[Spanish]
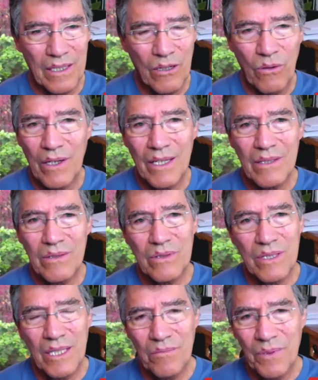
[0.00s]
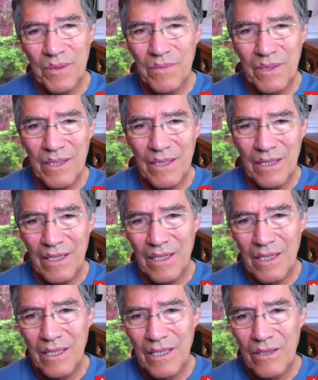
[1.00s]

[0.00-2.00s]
Y lo han hecho siempre, Miguel.